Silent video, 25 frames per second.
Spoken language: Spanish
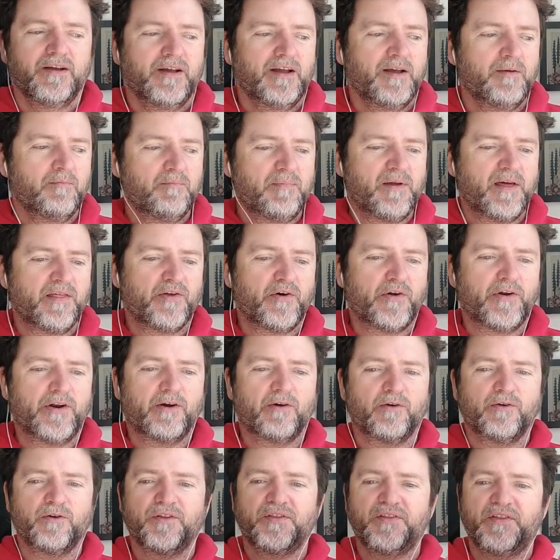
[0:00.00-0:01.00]
empiezo a
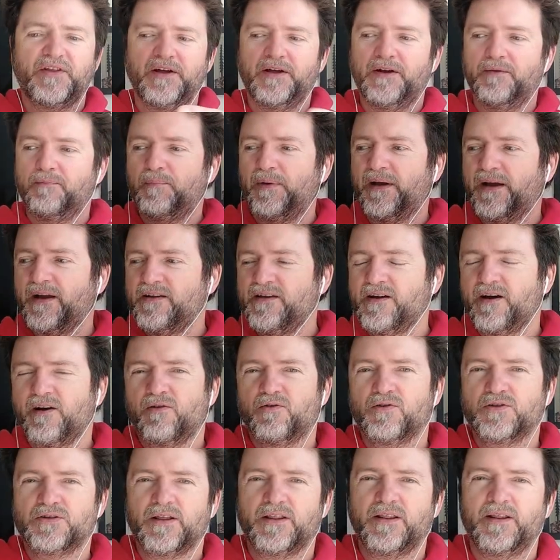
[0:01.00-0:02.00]
reconocer pequeñas
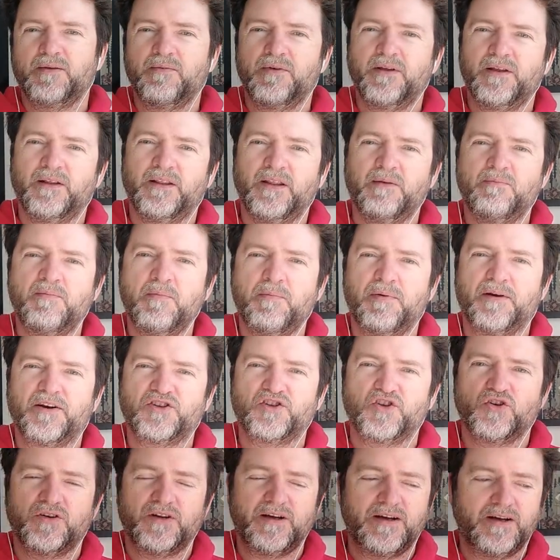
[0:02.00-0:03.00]
cosas de mi,
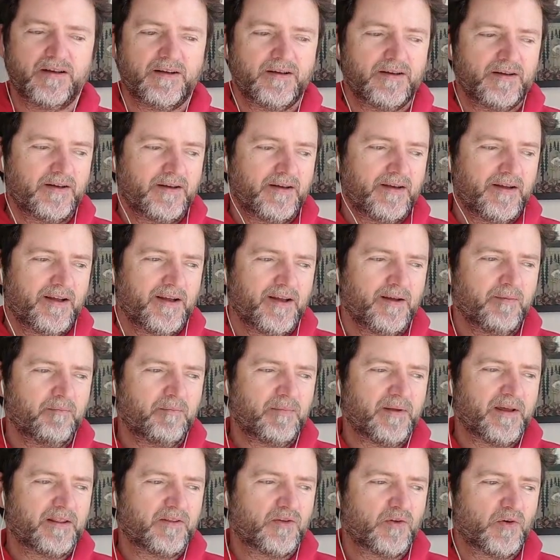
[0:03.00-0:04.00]
persona,
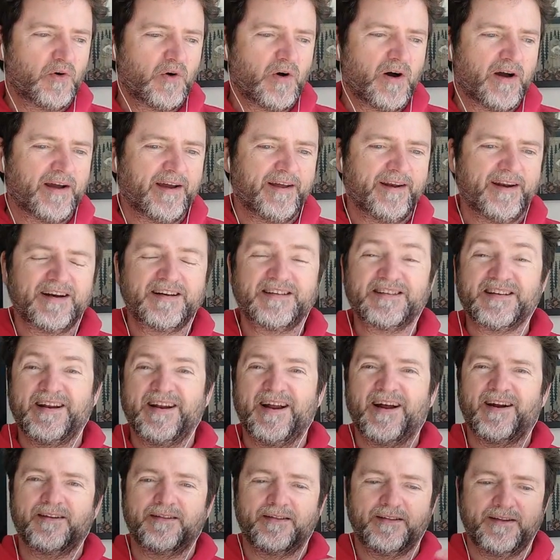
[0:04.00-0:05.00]
empiezo a querer
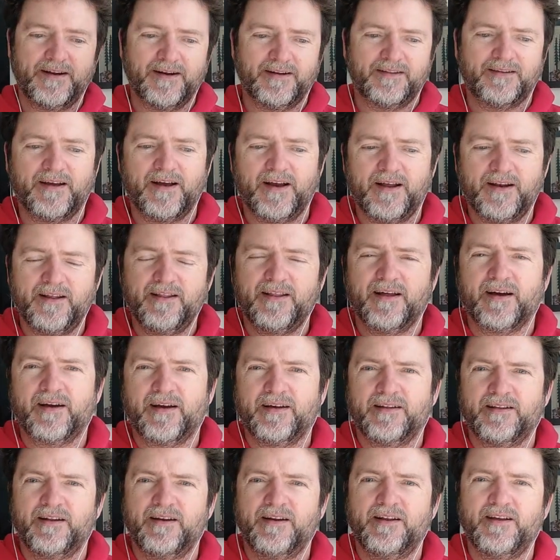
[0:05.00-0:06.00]
sanar ciertas heridas
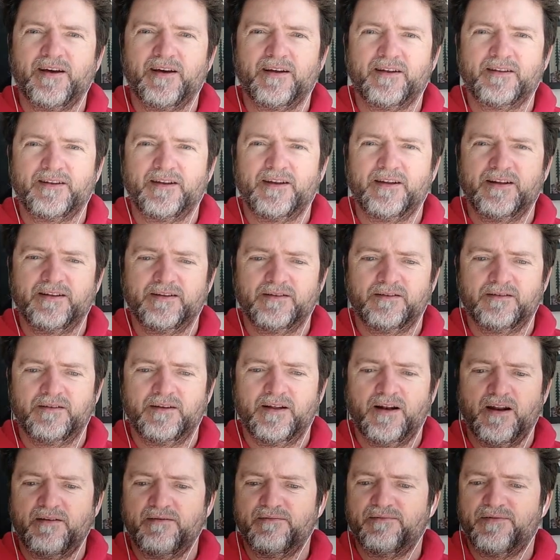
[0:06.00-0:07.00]
que tenía
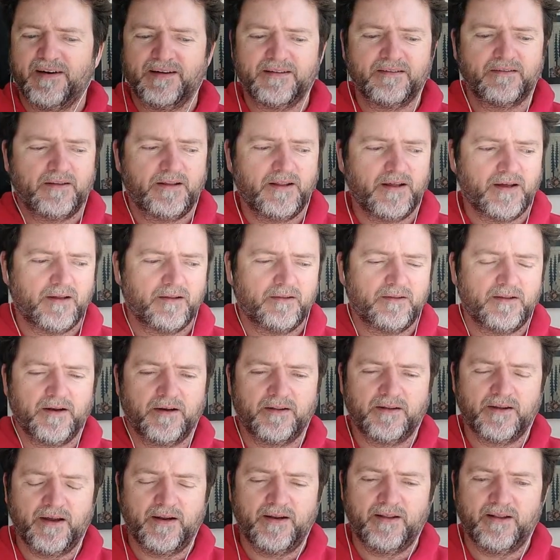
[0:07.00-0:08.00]
de, la infancia,
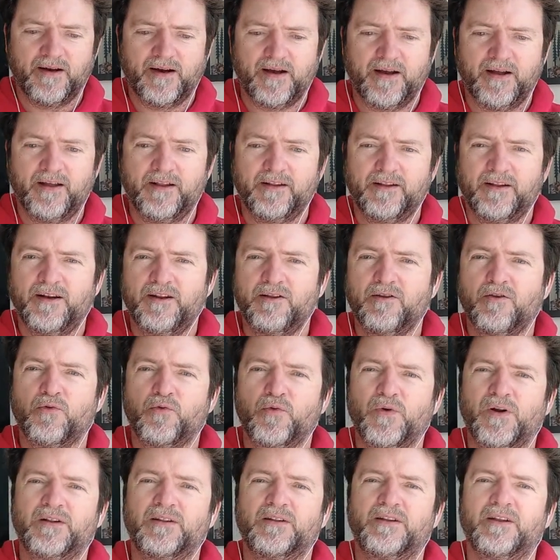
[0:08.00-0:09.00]
ciertas heridas que he tenido
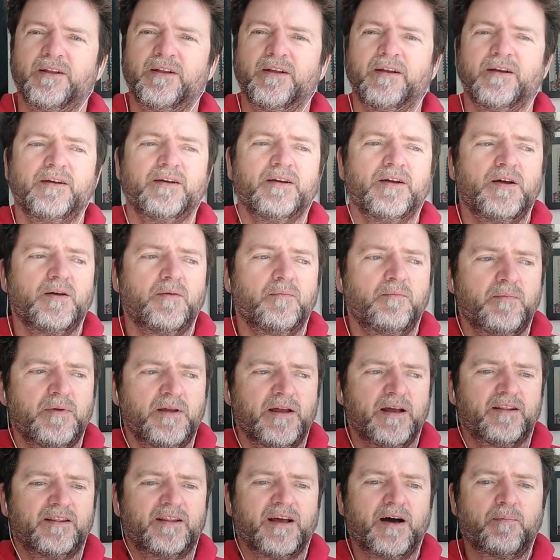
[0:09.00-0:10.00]
durante
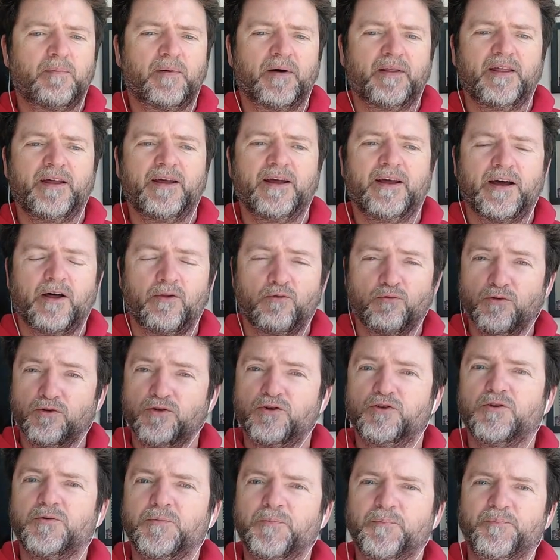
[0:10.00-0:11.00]
mi etapa de
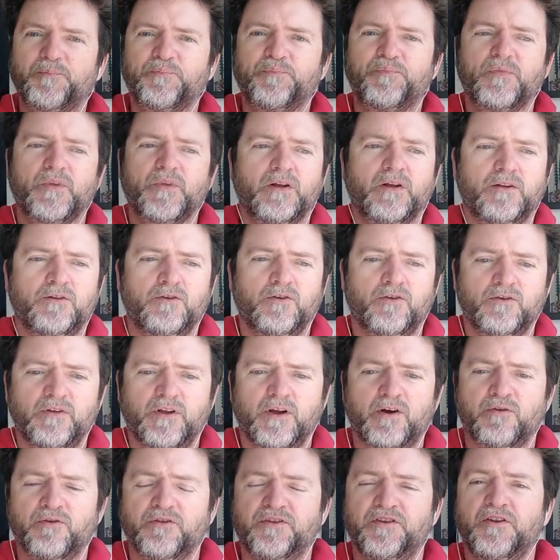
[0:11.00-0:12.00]
adulto, donde
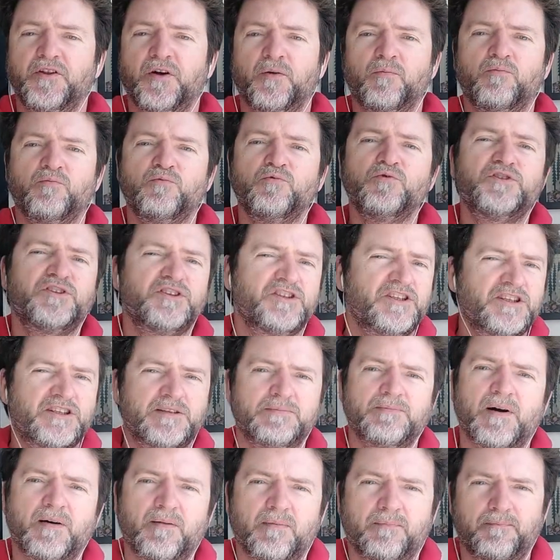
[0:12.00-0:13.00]
he conocido a
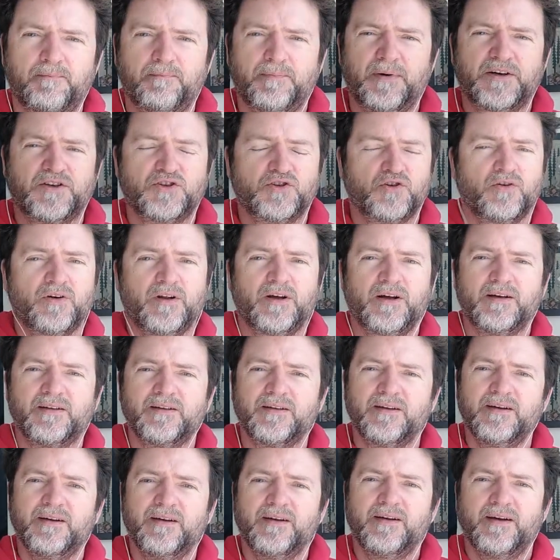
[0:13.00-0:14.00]
muchísimas personas,
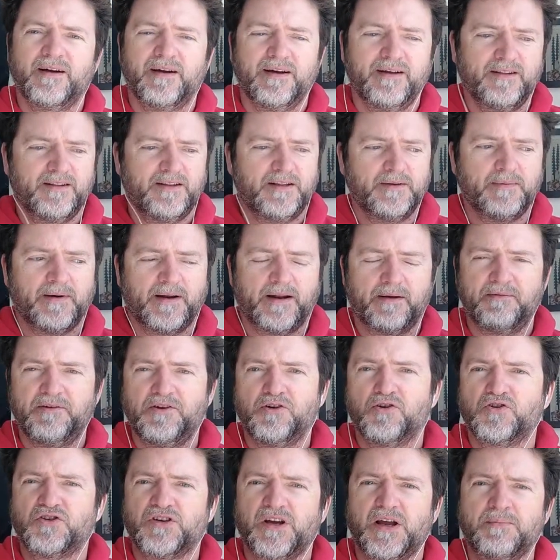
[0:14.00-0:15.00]
gente
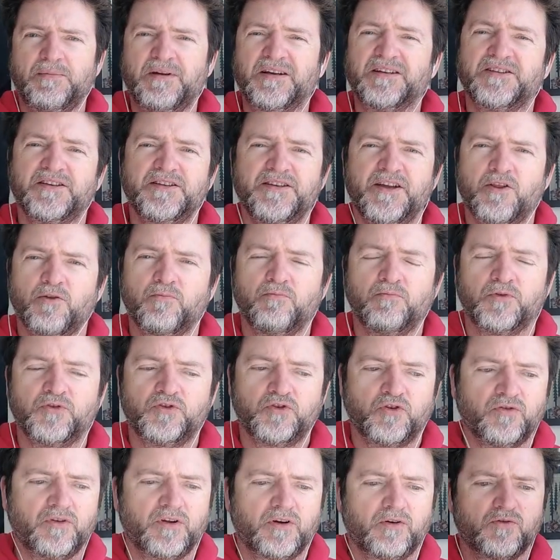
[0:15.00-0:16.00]
maravillosa que me ha enseñado un
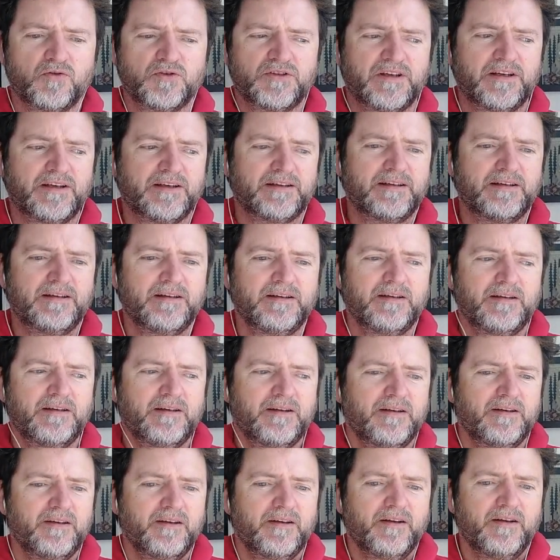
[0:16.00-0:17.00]
montón de cosas,
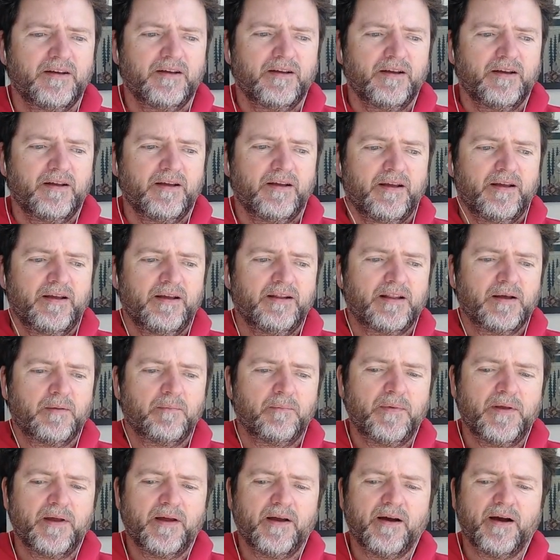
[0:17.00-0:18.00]
y
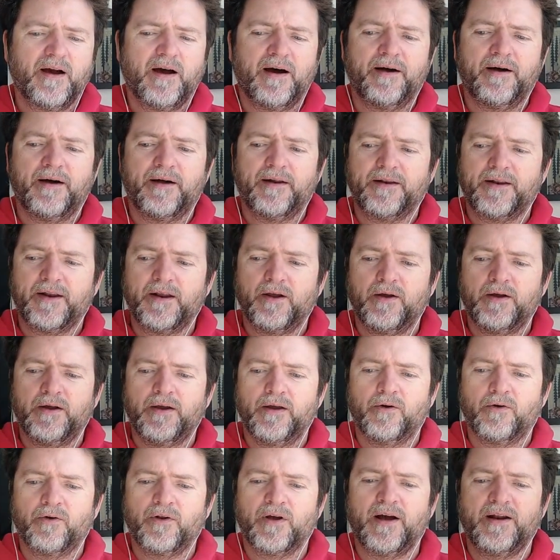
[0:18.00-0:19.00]
también a
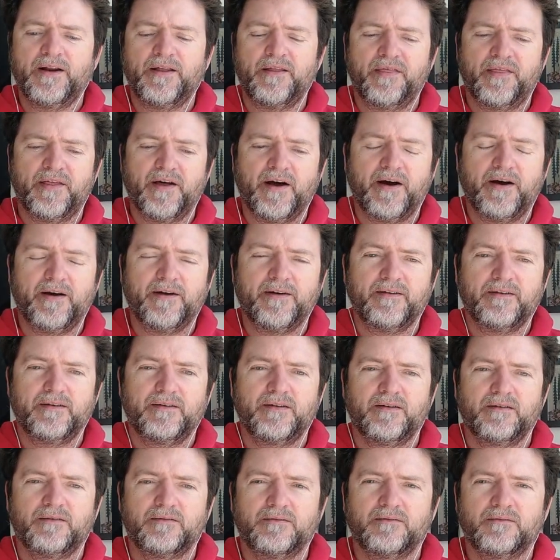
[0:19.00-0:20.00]
reorganizar
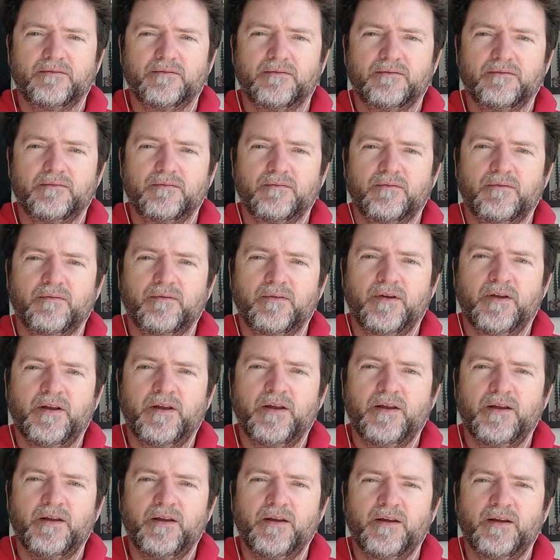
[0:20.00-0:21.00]

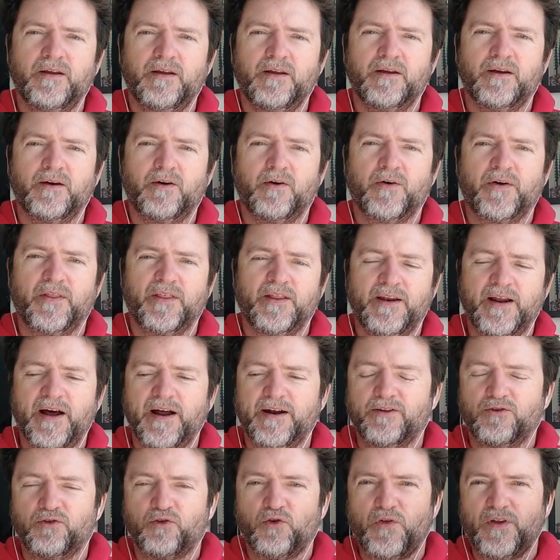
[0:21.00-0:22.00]
y
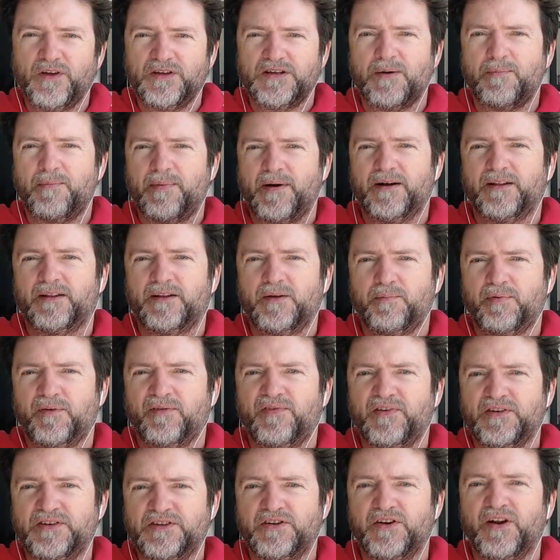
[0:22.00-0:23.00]
ordenar toda esa parte
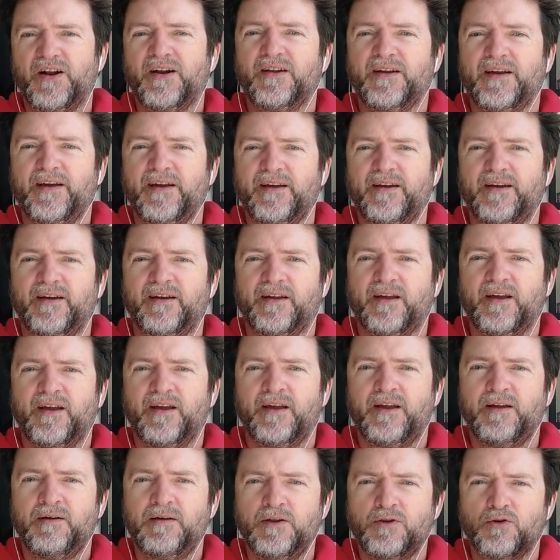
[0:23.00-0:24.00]
profesional que
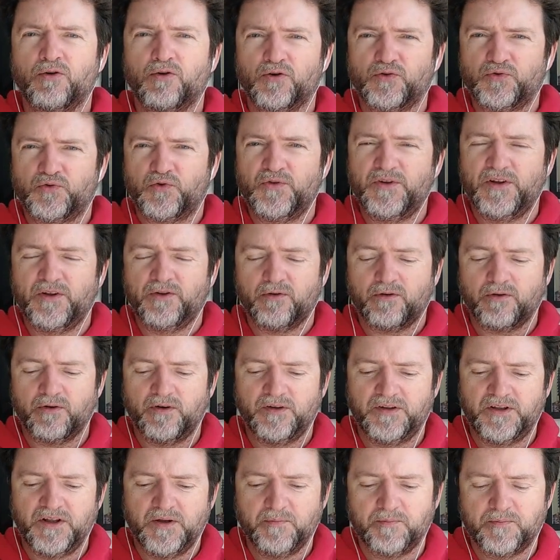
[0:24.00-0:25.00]
he ido construyendo con
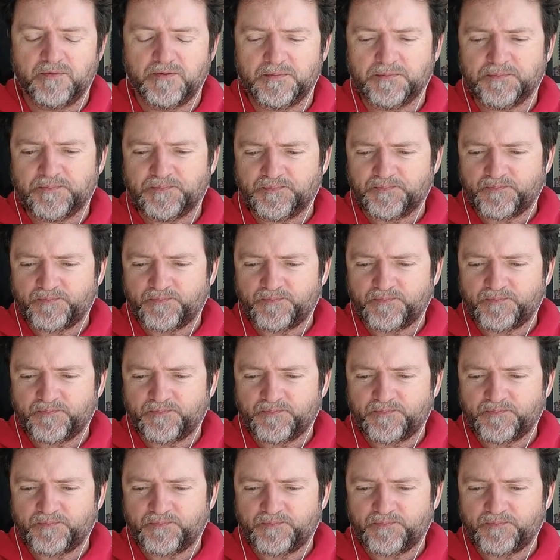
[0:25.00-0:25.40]
el tiempo